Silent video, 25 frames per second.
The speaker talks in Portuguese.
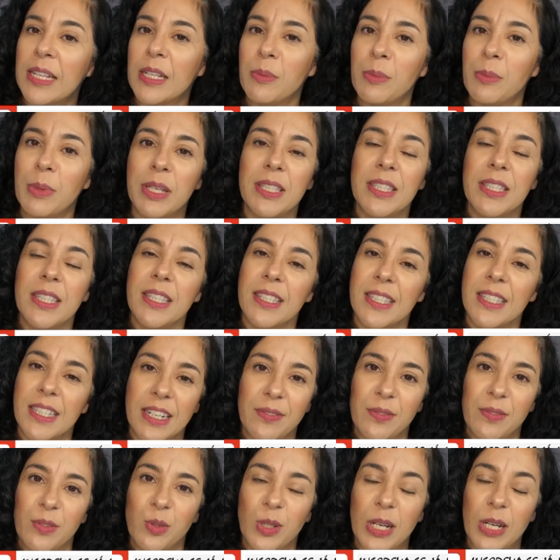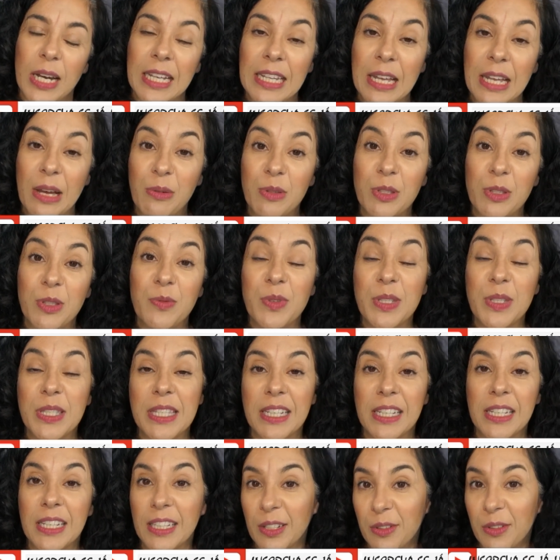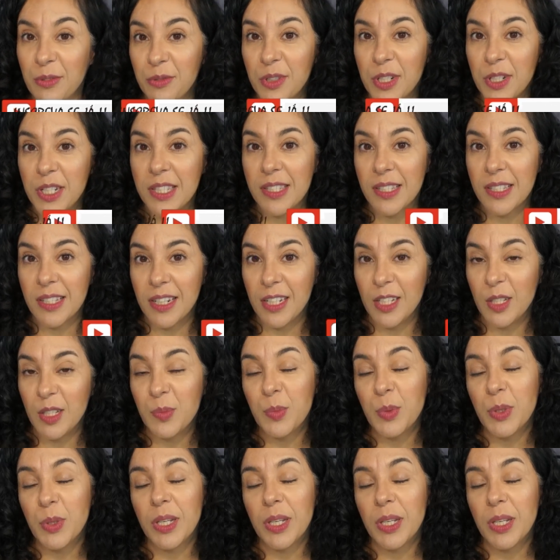Também se inscreva no canal se você ainda não for inscrito